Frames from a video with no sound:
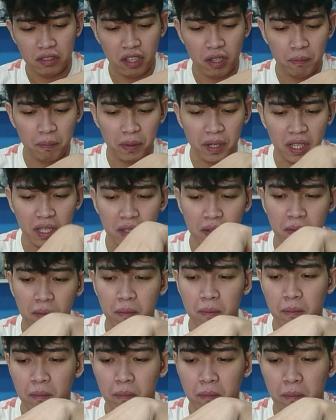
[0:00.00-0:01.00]
Siyempre,
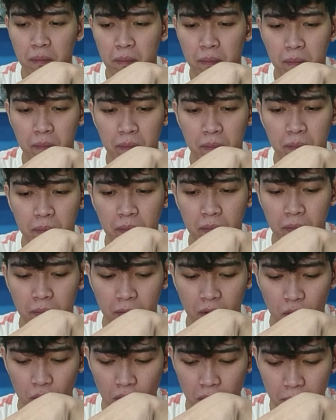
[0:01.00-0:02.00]

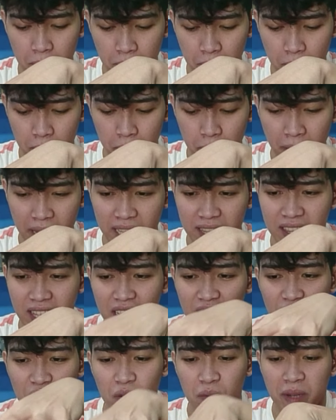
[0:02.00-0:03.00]
gawang
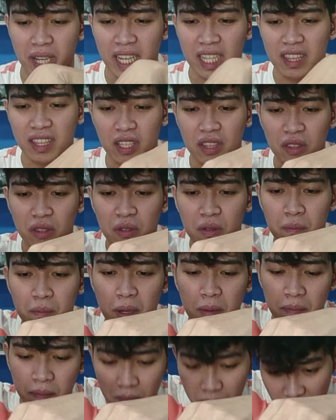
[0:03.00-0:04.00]
Bandai ito, maganda to.
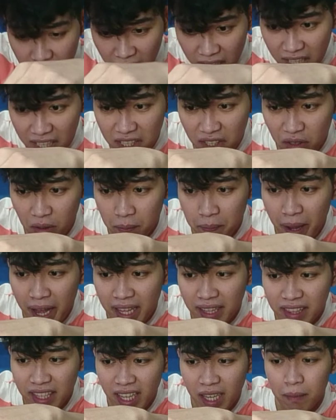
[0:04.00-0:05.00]
Pag nakalagay dito
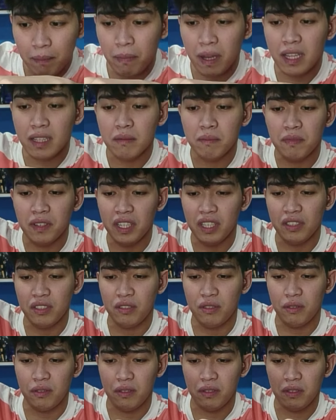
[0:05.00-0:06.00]
Bandai Band
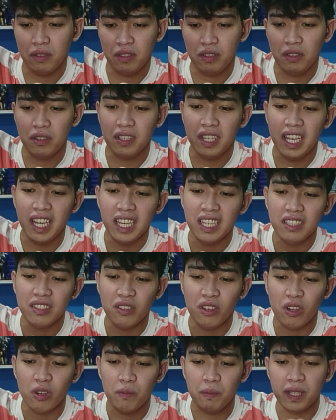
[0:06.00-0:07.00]
Presto. So
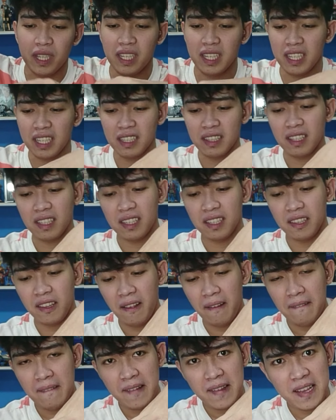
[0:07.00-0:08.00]
guys, open na natin.
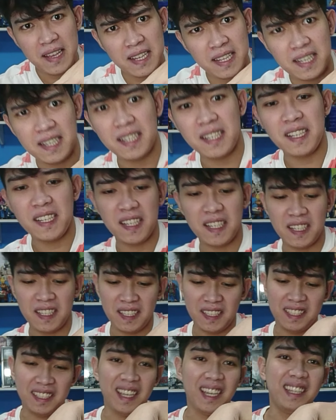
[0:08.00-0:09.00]
Ah,
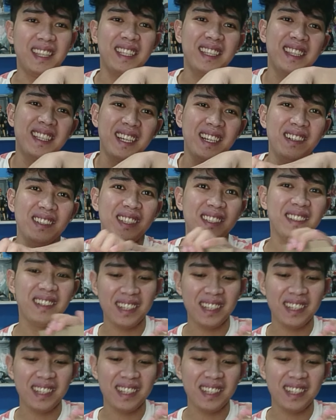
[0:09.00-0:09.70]
excited na ako.